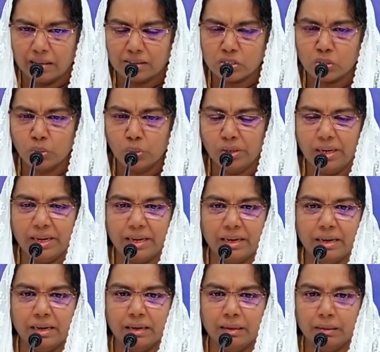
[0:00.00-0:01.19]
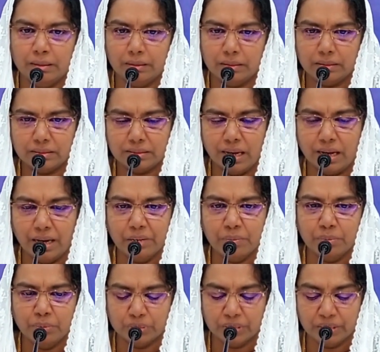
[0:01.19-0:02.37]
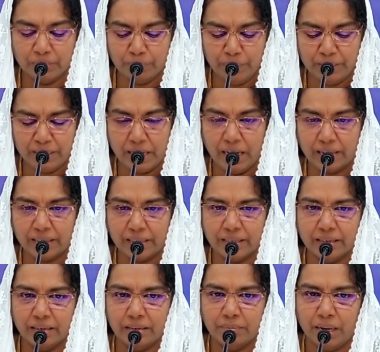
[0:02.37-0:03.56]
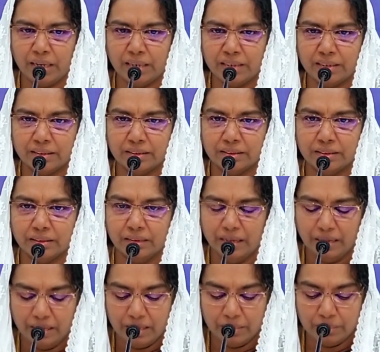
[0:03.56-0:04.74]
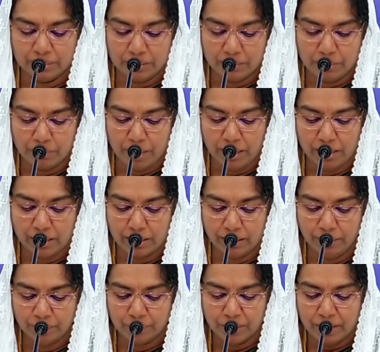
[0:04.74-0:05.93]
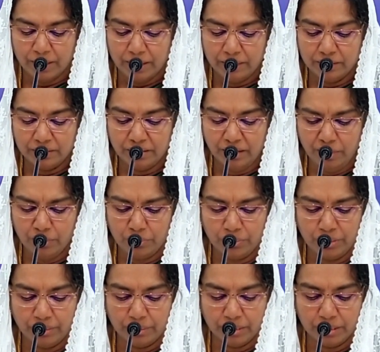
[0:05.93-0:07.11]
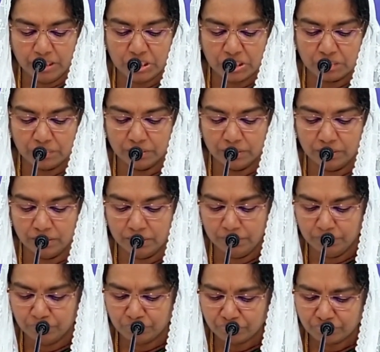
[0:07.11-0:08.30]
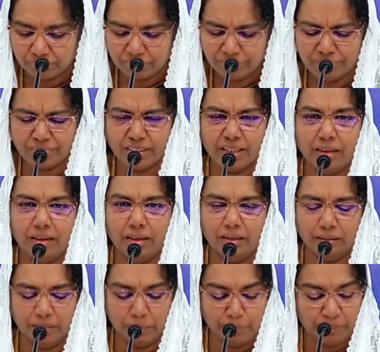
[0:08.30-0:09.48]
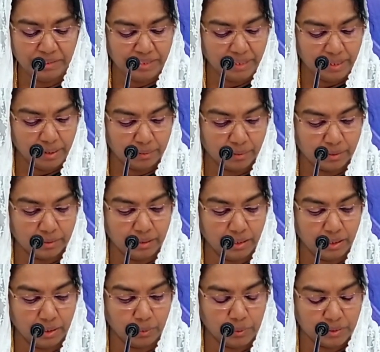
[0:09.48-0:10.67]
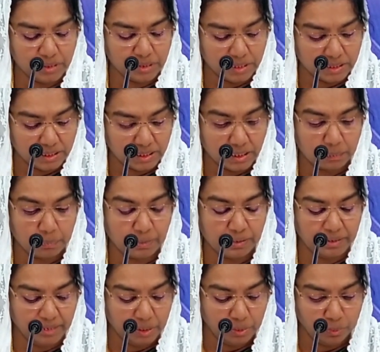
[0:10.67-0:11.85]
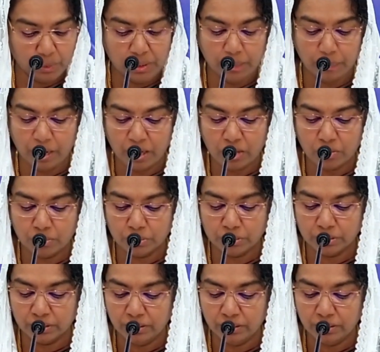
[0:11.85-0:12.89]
சூழ்நிலைகள்ல சாயும் போது எப்படி காரியங்கள் மாறுகிறது என்பதை நம்ம பார்க்கலாம் இந்த தேவனுடைய மனுஷன் வந்து இந்த பதினேழாவது அதிகாரம் ஒன்று ராஜர்கள் பதினேழு ஒன்றுல பார்க்கும்போது